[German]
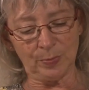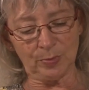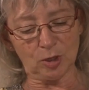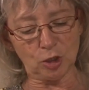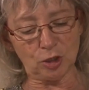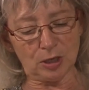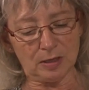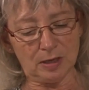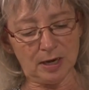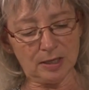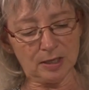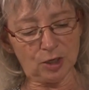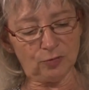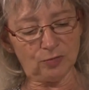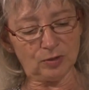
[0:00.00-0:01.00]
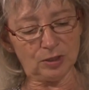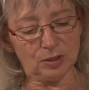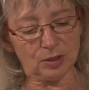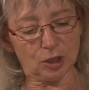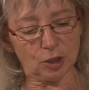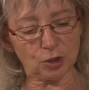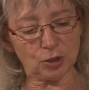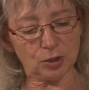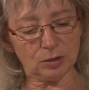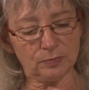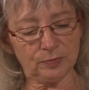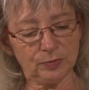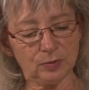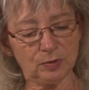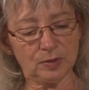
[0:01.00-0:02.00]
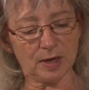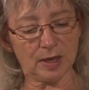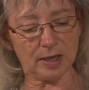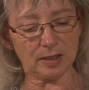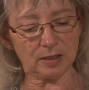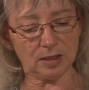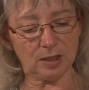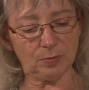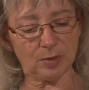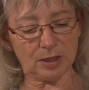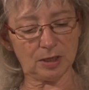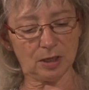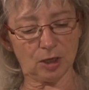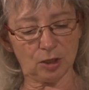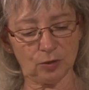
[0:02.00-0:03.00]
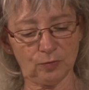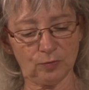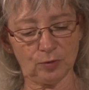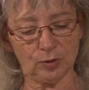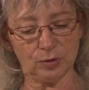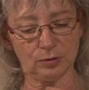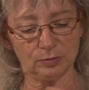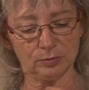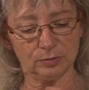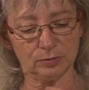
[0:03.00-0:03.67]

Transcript: Das Schneiderlein griff in die Tasche und reichte ihm eine Handvoll.